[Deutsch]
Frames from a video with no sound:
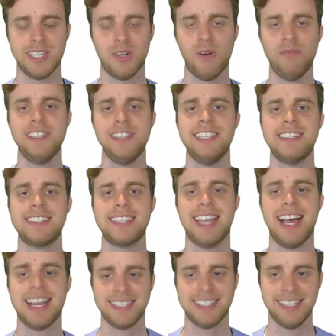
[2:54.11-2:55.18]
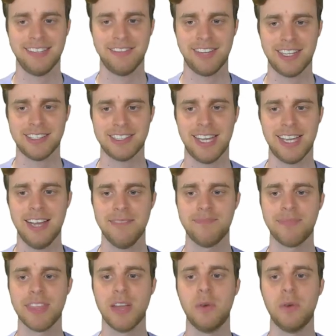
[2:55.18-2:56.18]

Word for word: Ich hoffe, die sagt Ihnen was. Ja?